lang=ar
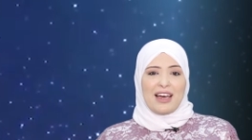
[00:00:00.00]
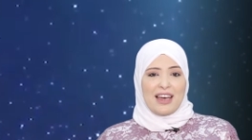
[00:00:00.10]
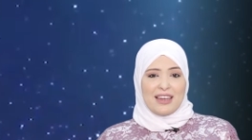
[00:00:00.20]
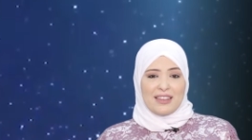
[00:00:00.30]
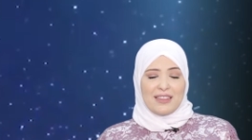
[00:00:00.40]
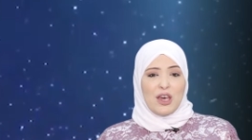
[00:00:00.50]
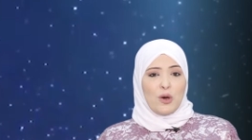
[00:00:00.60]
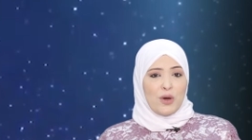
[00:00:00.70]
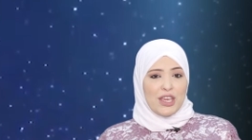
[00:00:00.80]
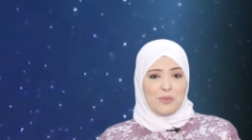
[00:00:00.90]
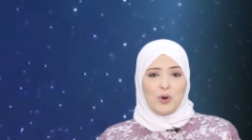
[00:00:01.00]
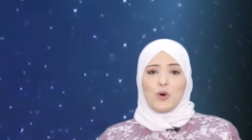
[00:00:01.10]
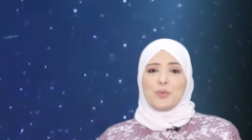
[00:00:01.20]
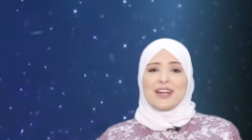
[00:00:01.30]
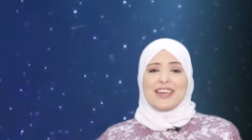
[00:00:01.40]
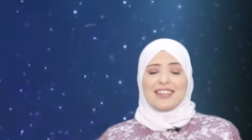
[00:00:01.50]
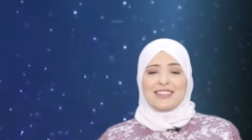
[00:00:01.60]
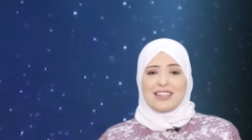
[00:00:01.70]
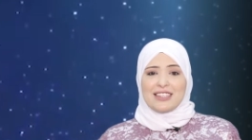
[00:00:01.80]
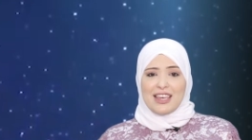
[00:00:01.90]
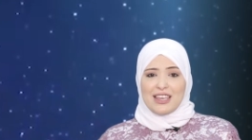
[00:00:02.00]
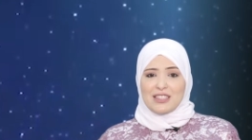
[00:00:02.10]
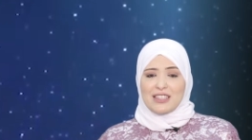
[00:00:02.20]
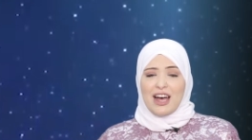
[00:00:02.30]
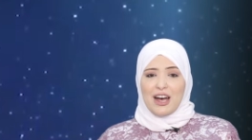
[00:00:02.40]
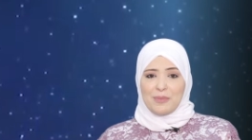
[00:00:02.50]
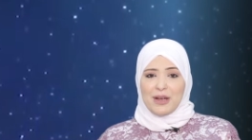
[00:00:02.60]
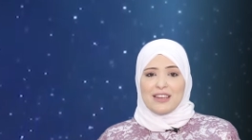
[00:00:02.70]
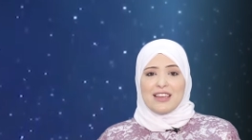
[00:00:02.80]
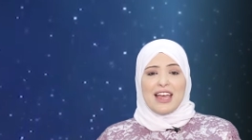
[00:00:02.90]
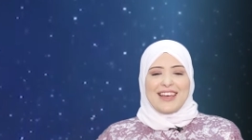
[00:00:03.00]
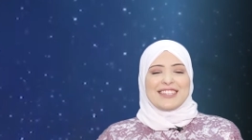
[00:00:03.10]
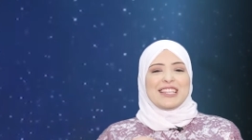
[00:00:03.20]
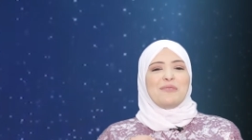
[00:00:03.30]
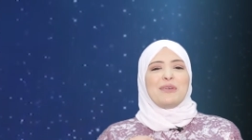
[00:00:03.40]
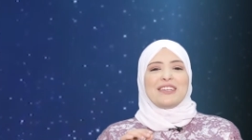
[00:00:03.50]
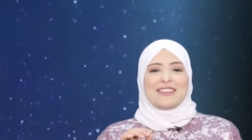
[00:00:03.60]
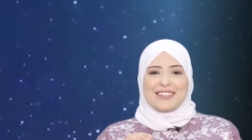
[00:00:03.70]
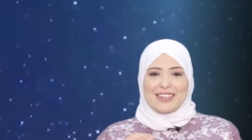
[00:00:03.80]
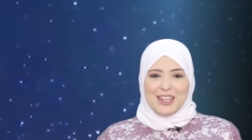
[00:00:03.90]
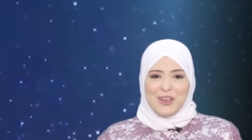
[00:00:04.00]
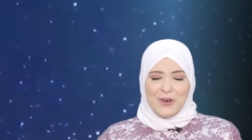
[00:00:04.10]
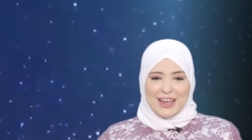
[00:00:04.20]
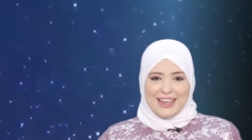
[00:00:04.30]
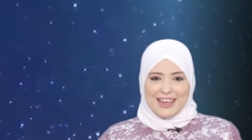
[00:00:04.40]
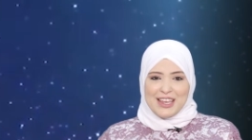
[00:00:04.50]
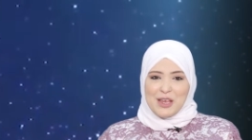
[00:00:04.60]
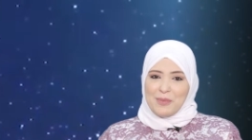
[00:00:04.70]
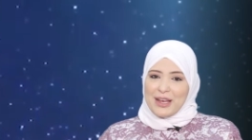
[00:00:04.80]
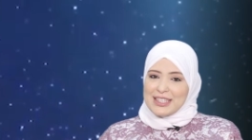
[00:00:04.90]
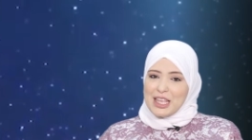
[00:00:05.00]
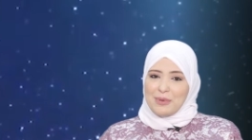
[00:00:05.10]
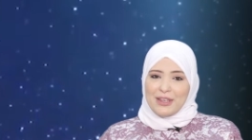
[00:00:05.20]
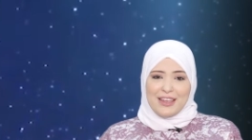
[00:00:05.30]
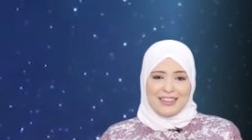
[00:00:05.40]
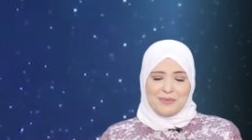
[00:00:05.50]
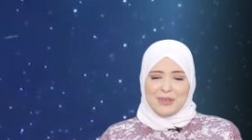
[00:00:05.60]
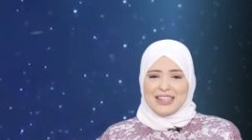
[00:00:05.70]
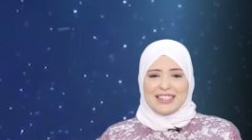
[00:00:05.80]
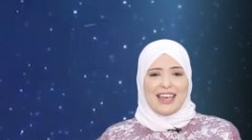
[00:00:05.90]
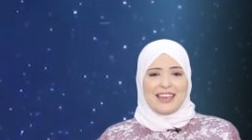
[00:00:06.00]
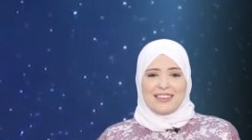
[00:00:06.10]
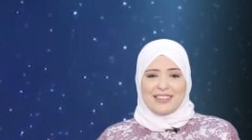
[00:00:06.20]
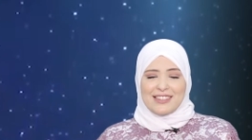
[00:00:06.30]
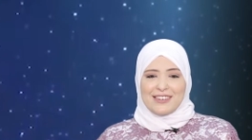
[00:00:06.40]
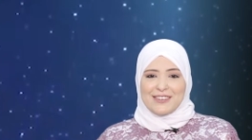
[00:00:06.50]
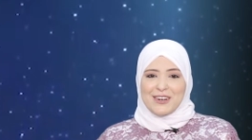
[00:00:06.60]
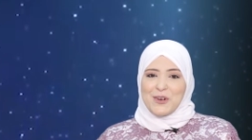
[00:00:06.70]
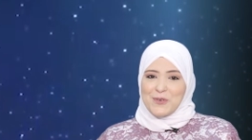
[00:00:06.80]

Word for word: الحارث وهي من كبريات نساء الصحابة أسلمت رضي الله عنها مع السابقات من نساء الأنصار